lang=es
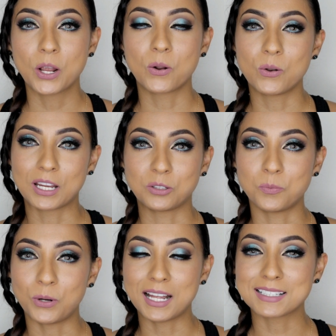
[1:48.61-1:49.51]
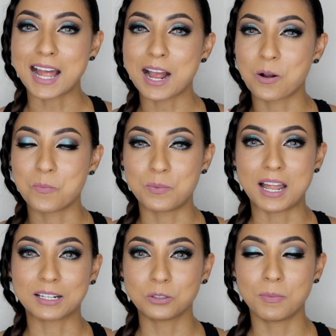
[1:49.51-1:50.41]
con lo que tú puedas
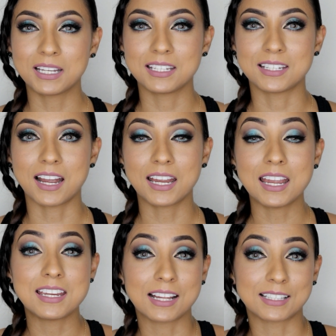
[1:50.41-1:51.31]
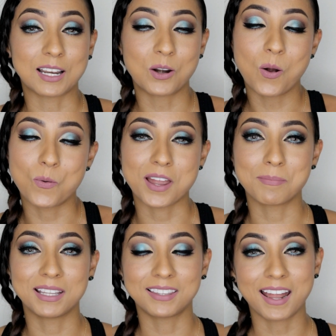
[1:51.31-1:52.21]
acoplar tu maquillaje y hacerlo
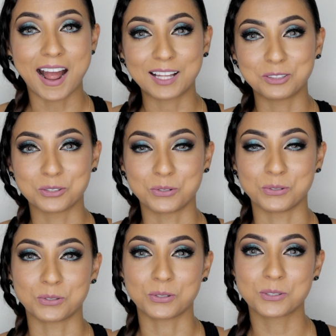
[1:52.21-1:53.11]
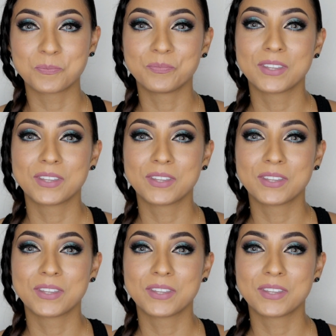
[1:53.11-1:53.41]
obviamente a tus gustos.